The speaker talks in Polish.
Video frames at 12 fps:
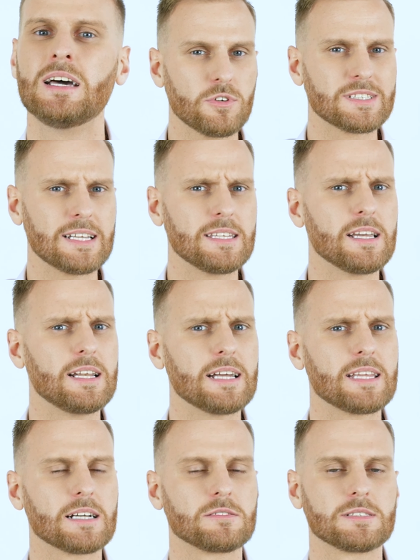co w ostatnich
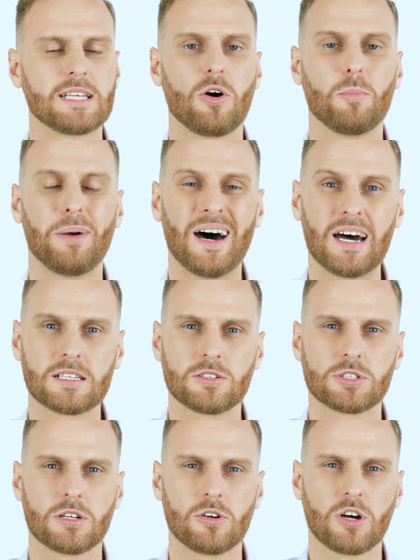latach zostało bardzo
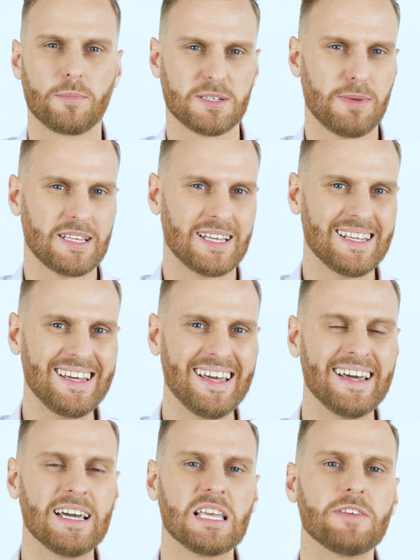szeroko przebadane
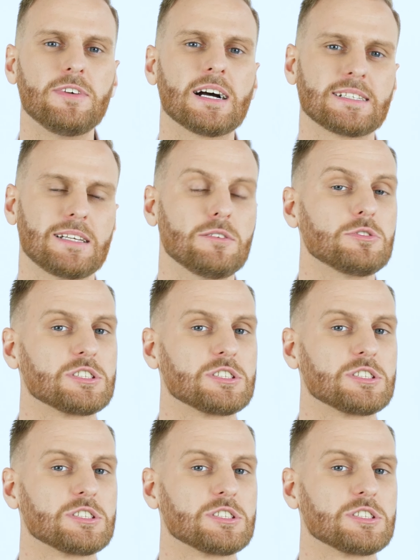i wykazano,